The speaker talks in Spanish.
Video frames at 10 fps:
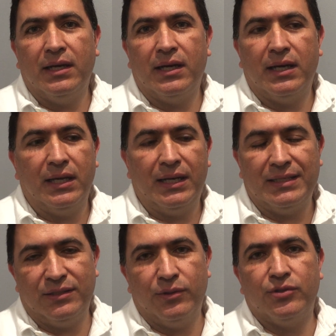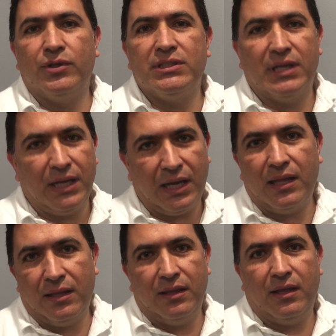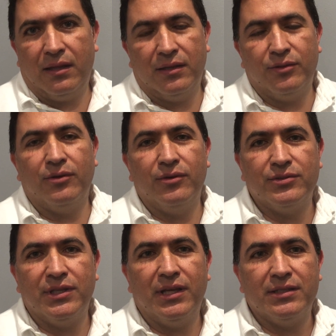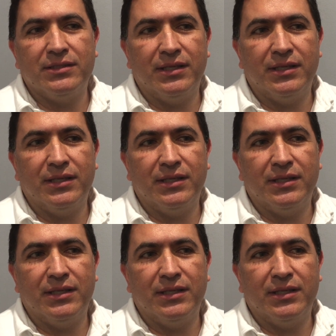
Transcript: Ah, en las situaciones de cada día, de todos los días.